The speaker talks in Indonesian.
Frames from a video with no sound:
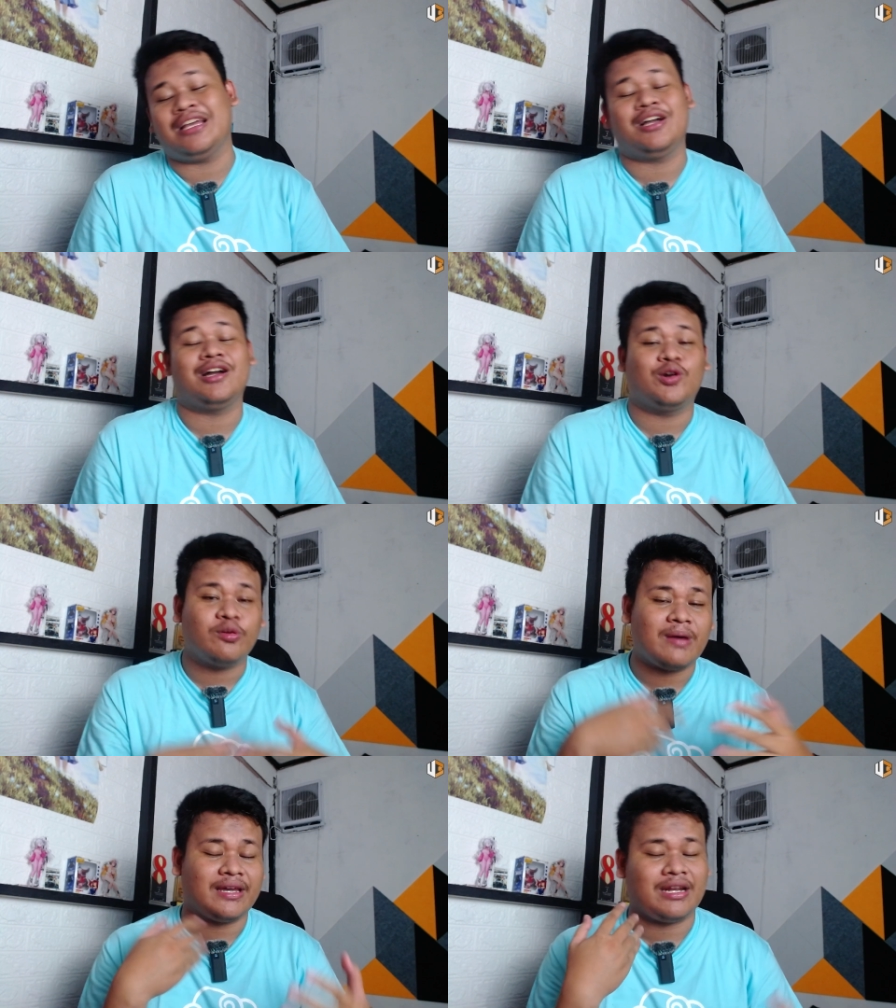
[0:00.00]
ke
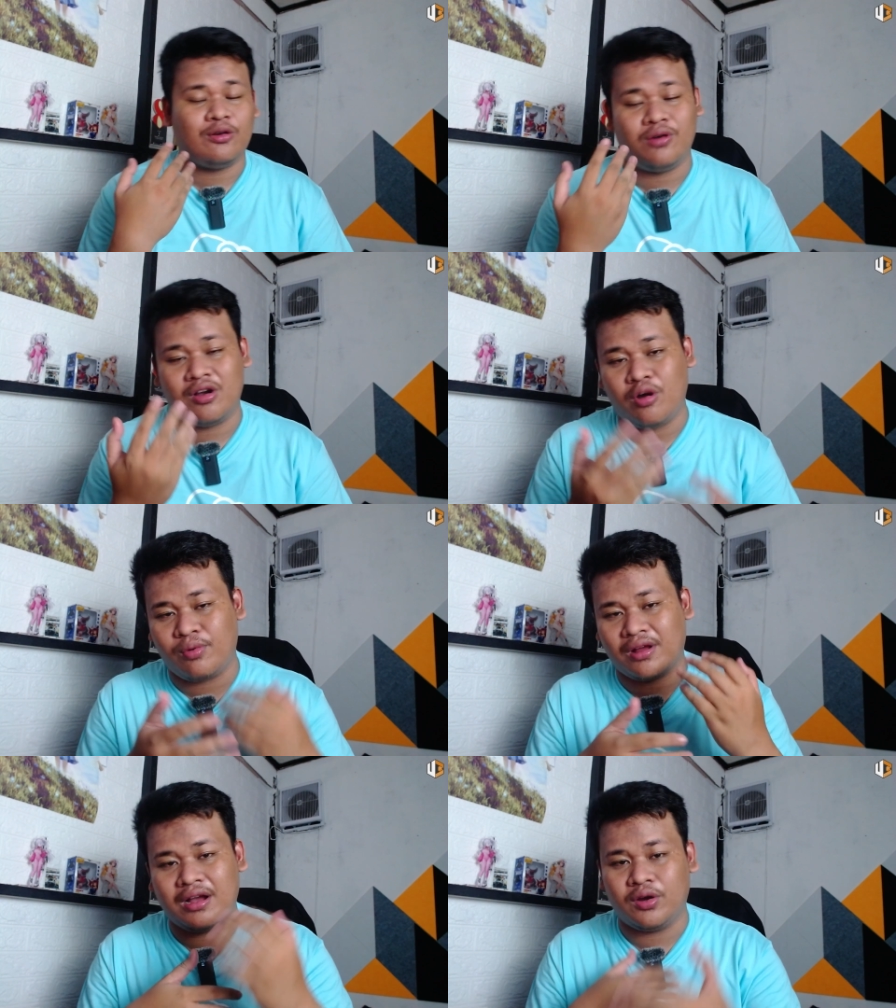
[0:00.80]
grup akhirnya gue
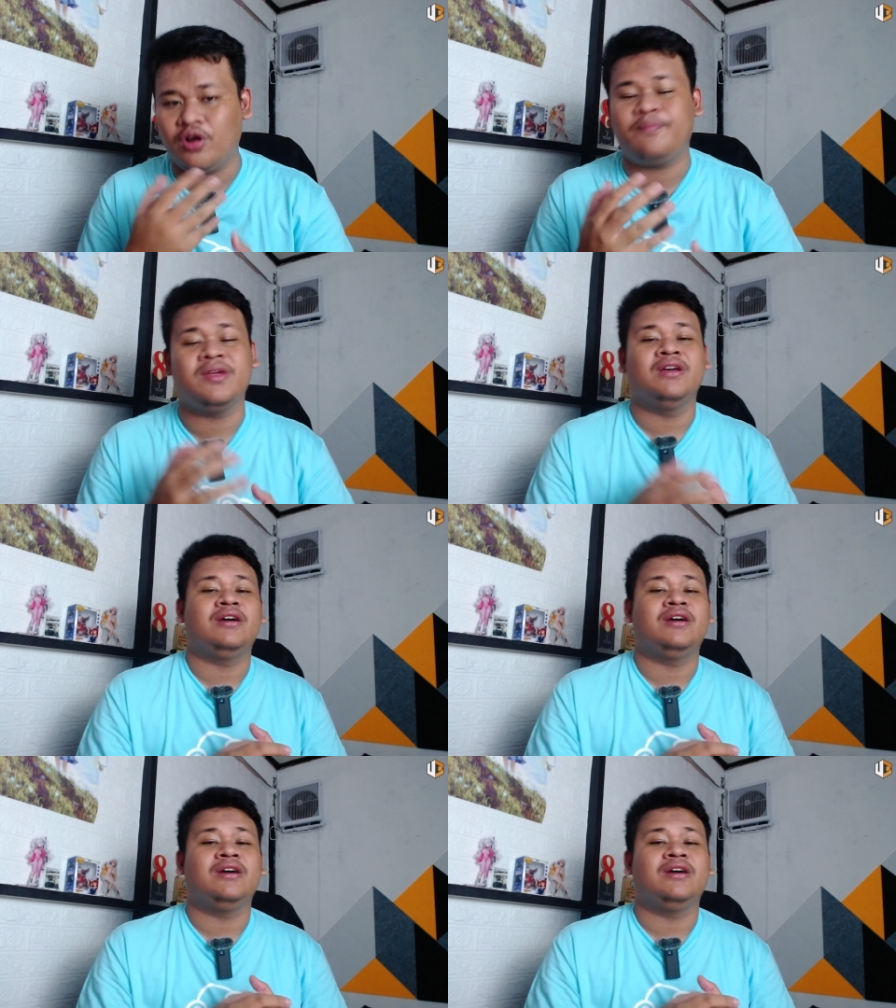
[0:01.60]
ngobrol ke grup